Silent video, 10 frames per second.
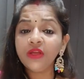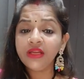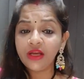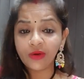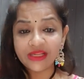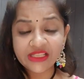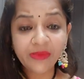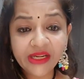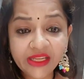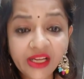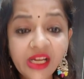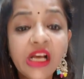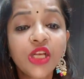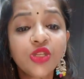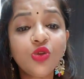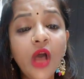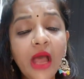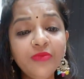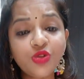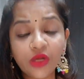इन ऑर्गेन्जा मटीरियल सो आई
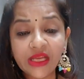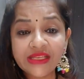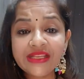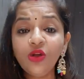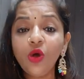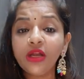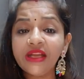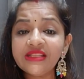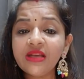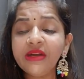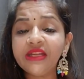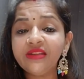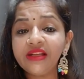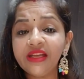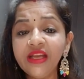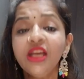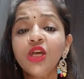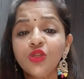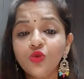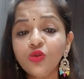एम शोकेसिंग ऑर्गेन्जा मटीरियल के
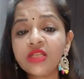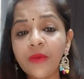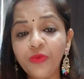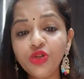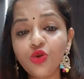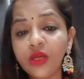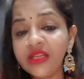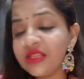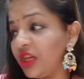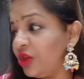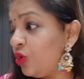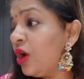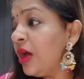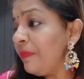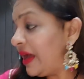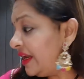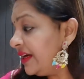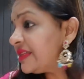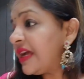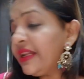सूट्स आपको शोकेस कर रही हूँ पहली
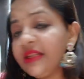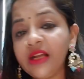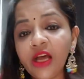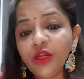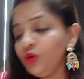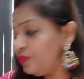डिजाइन दिखा रही हूँ